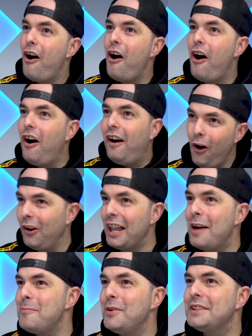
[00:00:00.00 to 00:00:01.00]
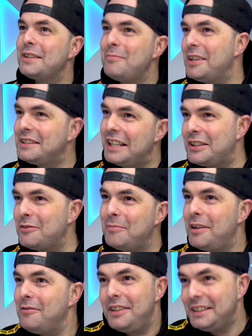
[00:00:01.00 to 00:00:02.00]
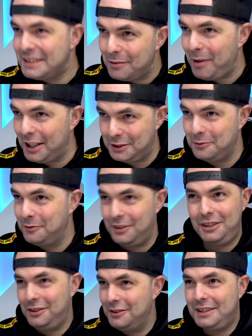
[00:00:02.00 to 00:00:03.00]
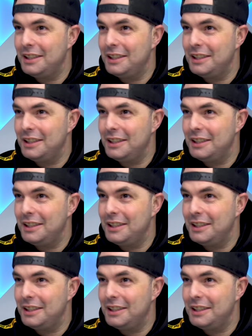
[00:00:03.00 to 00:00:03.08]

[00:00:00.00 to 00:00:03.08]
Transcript: oh. Olá meus amigos, sejam bem-vindos a mais um vídeo.